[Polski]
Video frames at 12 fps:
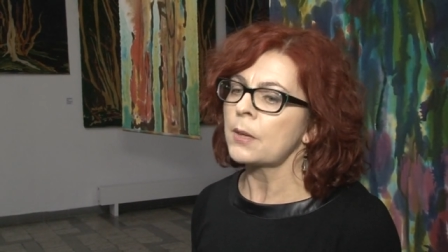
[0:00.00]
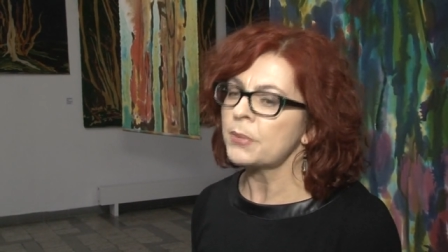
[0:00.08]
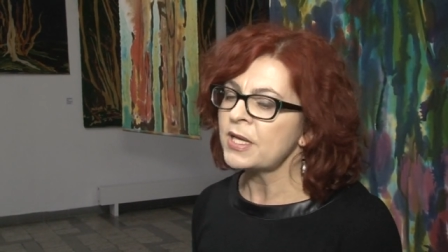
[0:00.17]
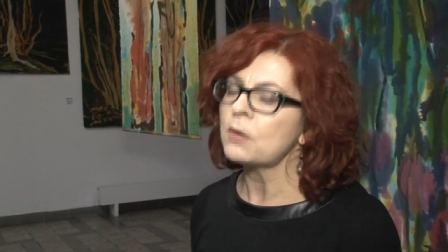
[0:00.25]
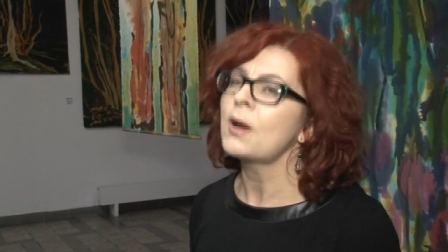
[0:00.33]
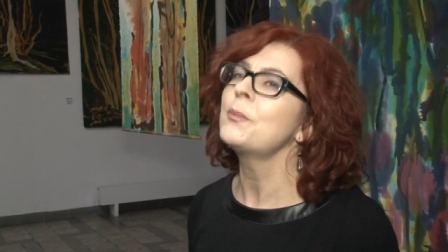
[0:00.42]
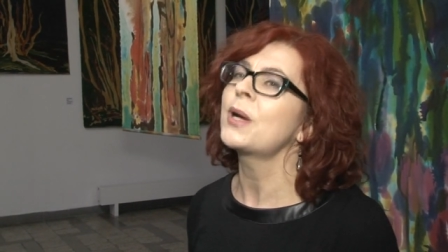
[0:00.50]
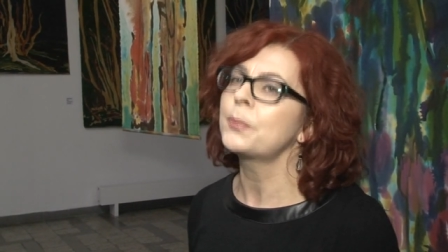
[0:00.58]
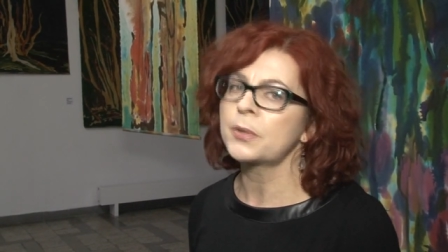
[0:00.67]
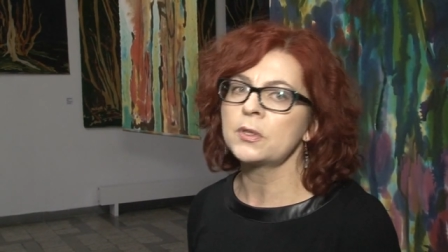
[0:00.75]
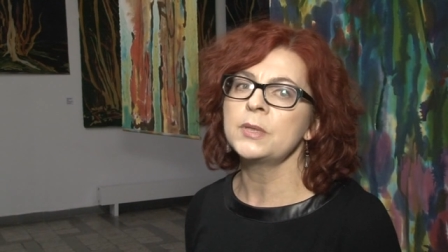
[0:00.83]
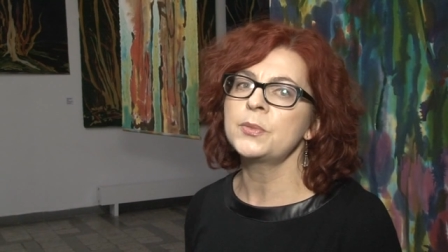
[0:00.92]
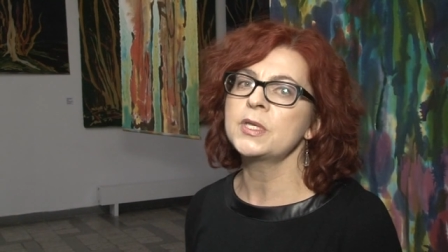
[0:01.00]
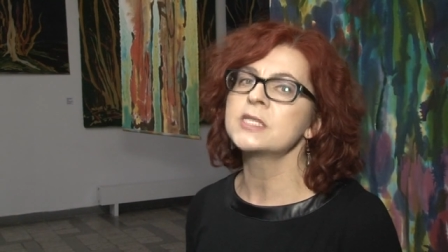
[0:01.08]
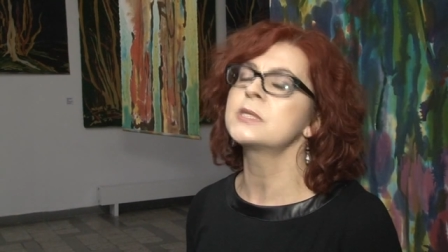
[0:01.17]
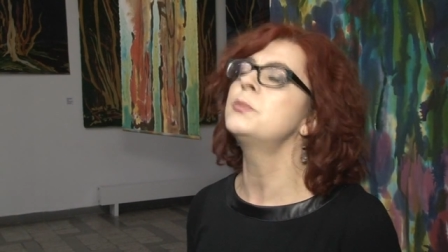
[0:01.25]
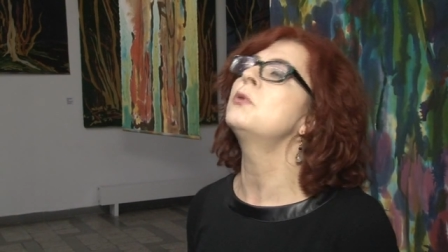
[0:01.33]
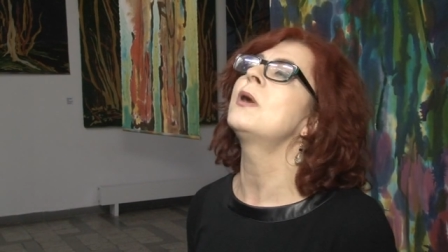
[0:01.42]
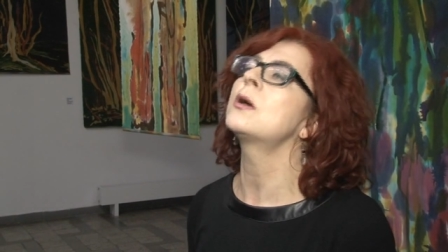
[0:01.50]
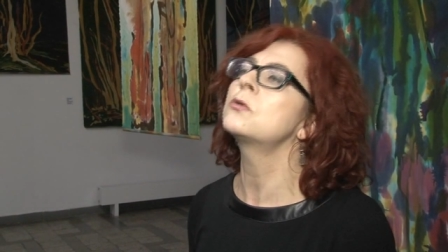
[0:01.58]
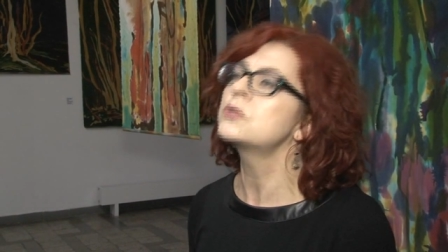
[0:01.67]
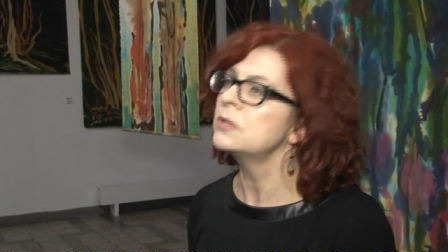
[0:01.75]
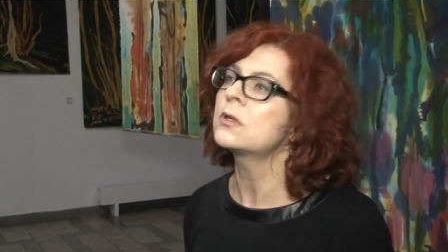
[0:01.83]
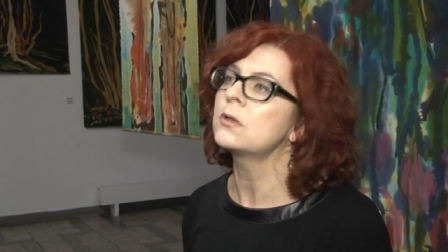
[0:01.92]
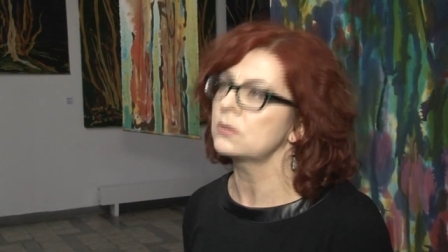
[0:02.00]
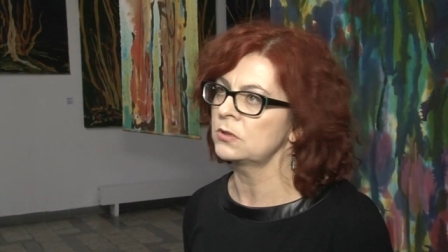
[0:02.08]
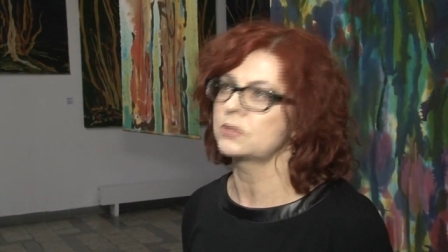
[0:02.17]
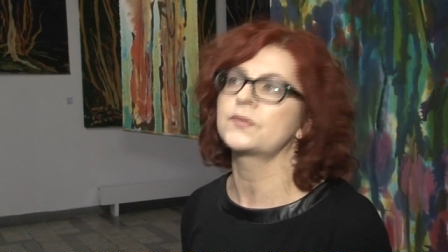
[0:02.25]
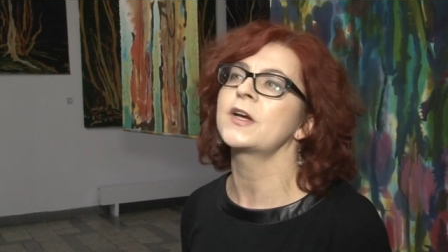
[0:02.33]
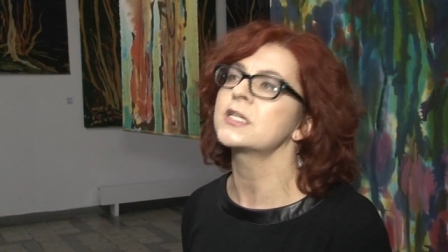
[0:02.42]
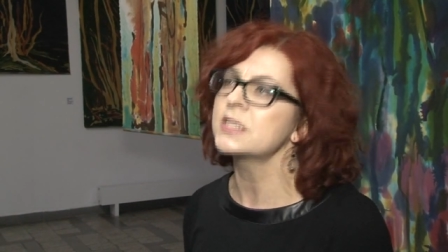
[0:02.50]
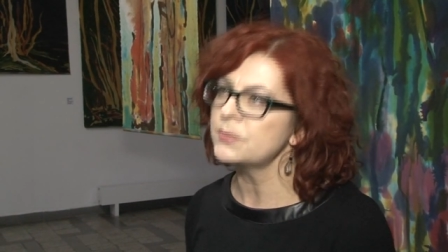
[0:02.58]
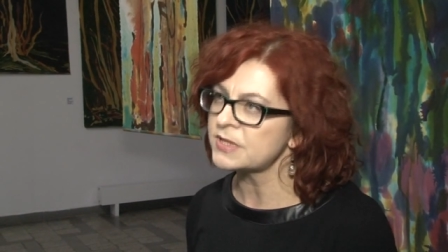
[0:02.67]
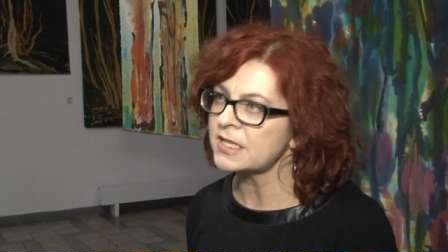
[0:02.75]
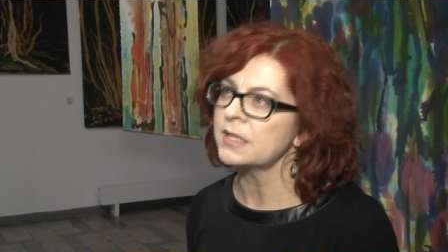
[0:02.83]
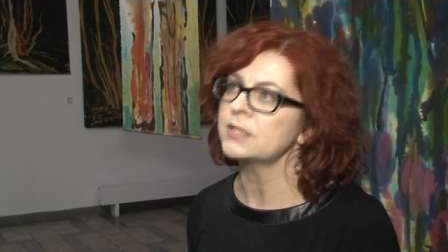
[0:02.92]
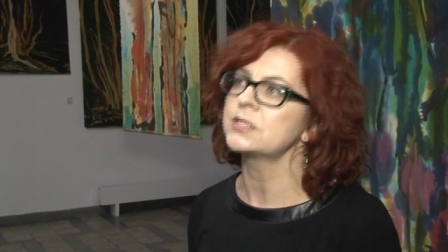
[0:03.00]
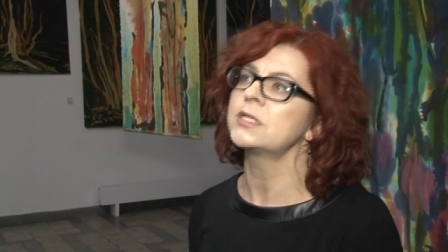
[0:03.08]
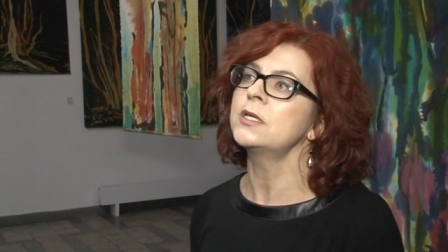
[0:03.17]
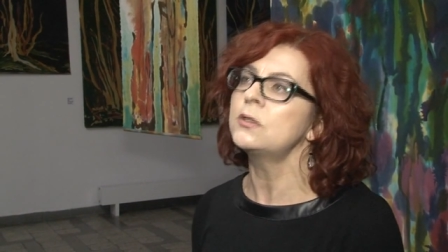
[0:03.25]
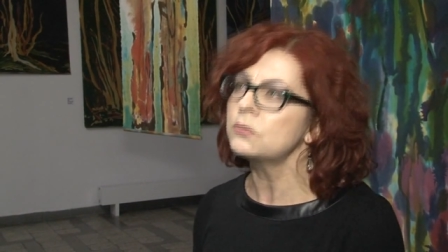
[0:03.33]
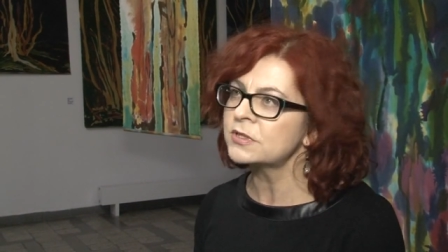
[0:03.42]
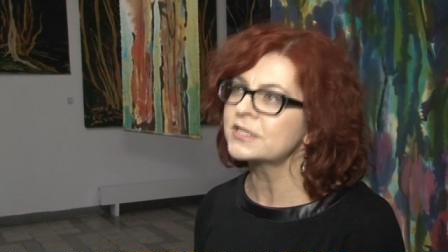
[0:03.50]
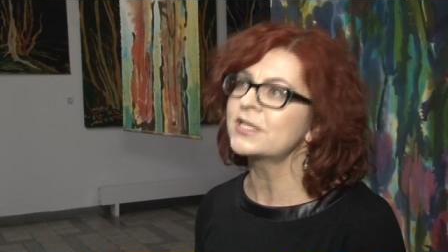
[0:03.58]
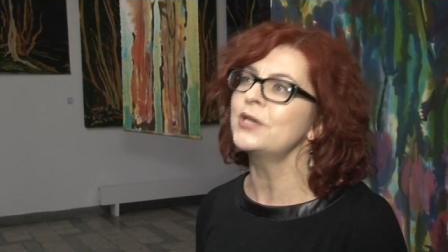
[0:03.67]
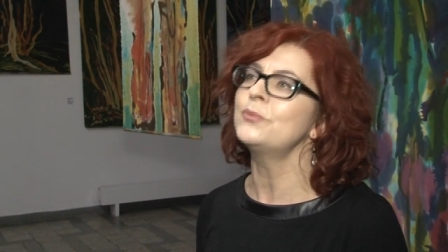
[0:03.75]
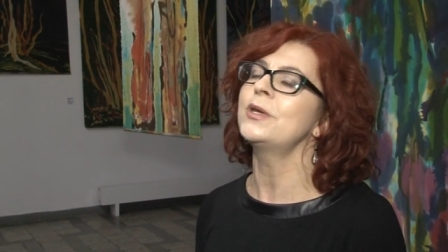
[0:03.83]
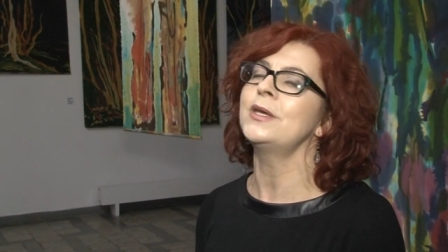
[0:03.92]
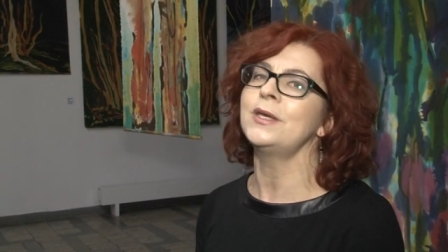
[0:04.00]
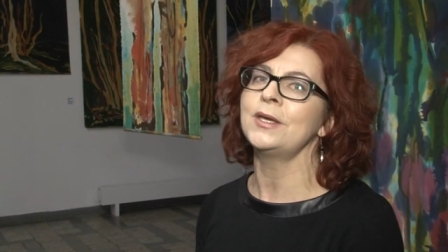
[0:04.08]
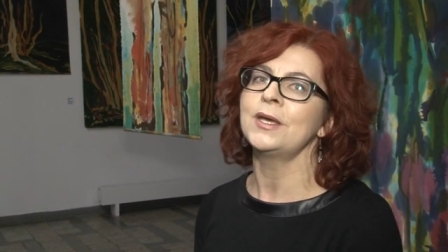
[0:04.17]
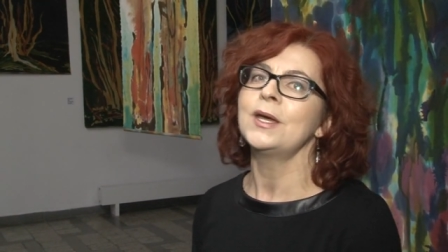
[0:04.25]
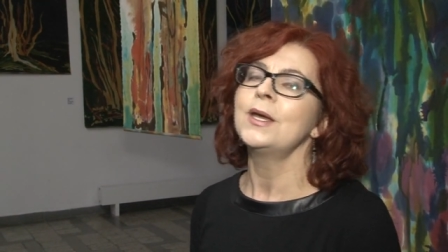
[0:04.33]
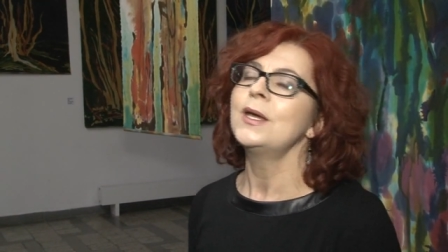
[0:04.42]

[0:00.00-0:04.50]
aby na łamach Prolibris była różnorodność w każdym sensie i ludzkim i